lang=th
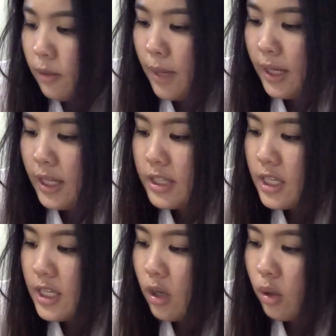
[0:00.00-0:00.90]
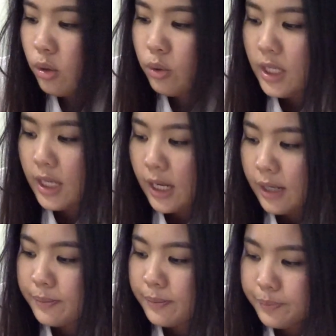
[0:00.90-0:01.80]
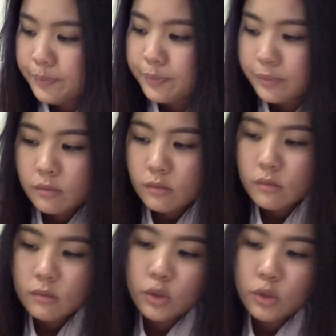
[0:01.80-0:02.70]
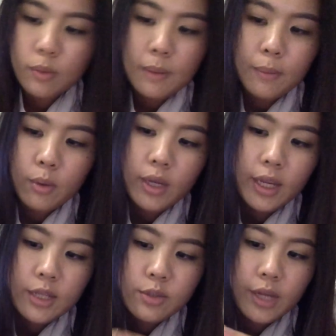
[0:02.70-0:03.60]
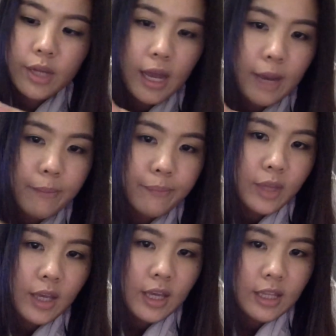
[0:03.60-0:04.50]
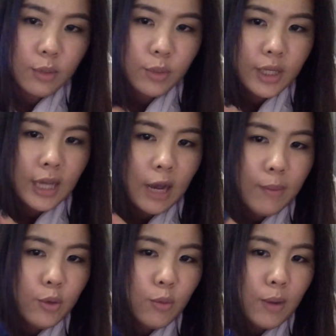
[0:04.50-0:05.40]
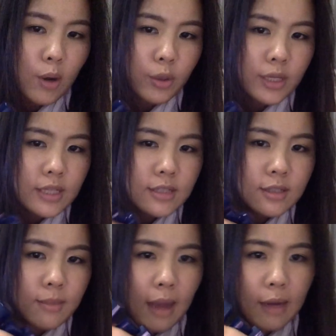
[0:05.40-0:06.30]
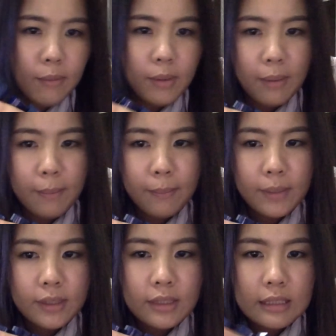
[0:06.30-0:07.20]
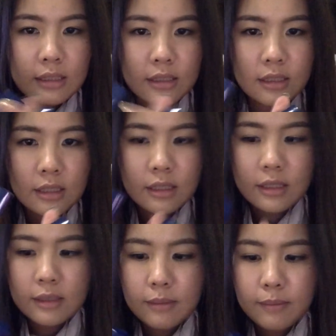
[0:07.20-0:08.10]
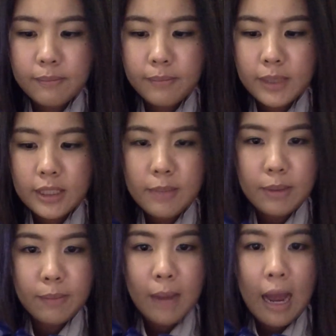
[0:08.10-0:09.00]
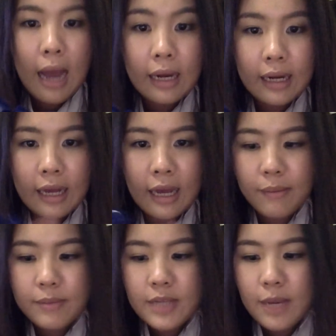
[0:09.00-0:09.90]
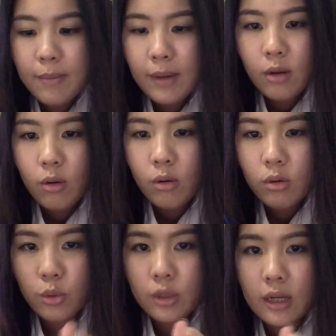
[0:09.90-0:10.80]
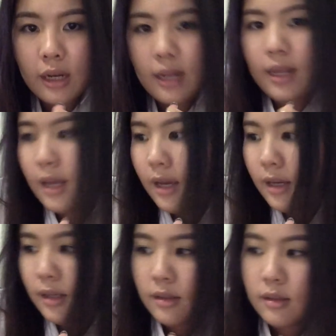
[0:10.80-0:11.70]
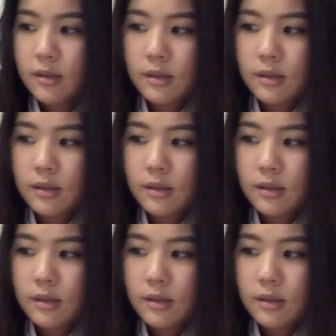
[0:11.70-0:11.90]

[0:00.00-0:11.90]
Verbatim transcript: แพ็กเกจจิ้งเขาก็ดูดีนะดูแบบโอเคสวยงามแต่จริงๆเข้าไปดูบางคนที่ซื้อมาแล้วเหมือนแบบมันบางทีมันพังอะนะคะใช้ไปโอ้หลุดอะไรอย่างเงี้ยก็